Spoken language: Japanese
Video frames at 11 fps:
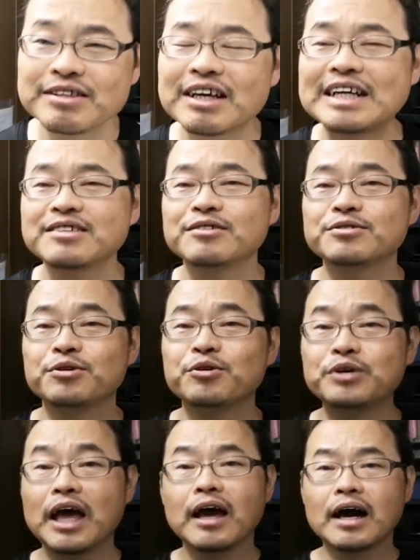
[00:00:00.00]
まあ、そんな感じの情
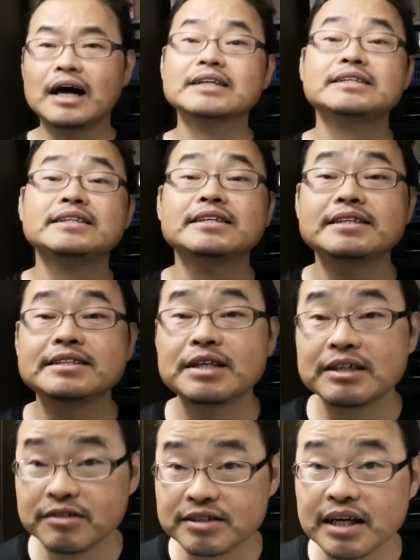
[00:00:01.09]
報で発信して
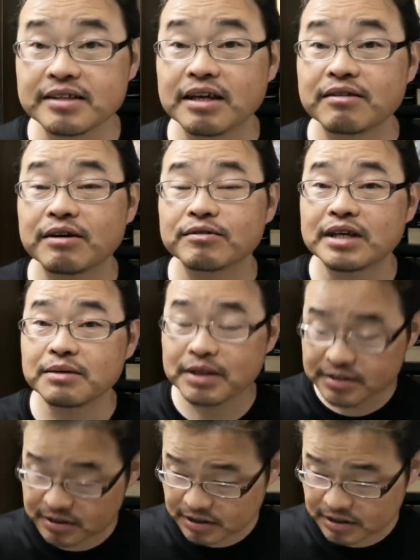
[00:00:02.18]
いるチャンネルでございま